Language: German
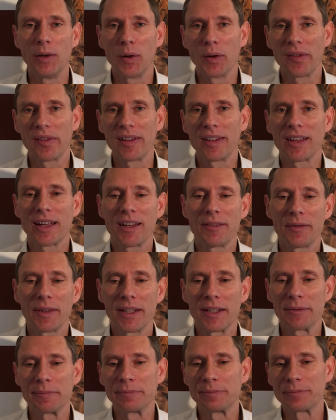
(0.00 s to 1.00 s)
und sicherer
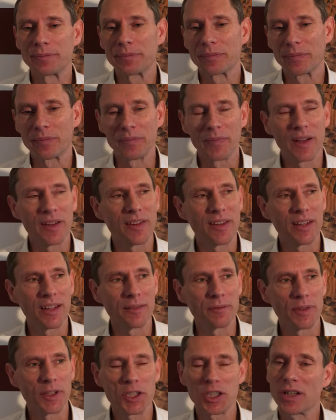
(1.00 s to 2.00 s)
werden was
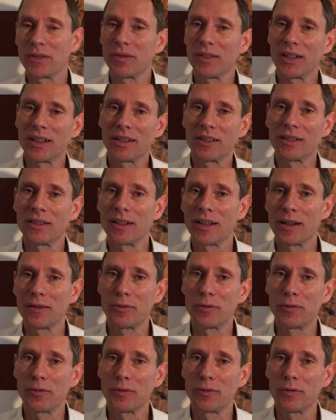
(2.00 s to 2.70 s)
ihren wirtschaftlichen